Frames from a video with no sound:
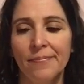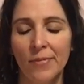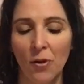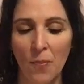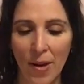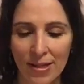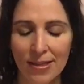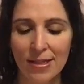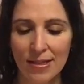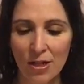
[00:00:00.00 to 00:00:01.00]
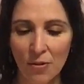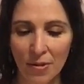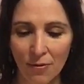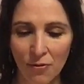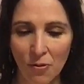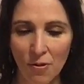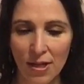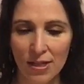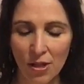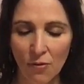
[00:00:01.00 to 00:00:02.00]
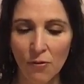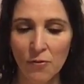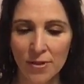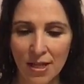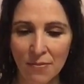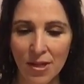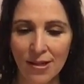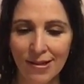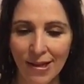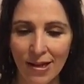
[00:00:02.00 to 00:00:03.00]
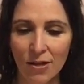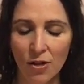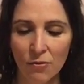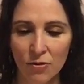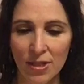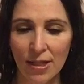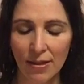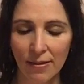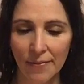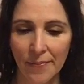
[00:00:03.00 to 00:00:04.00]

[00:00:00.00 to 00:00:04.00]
Donc pensez-y comme il faut. Est-ce que vous vous aimez tel que vous êtes?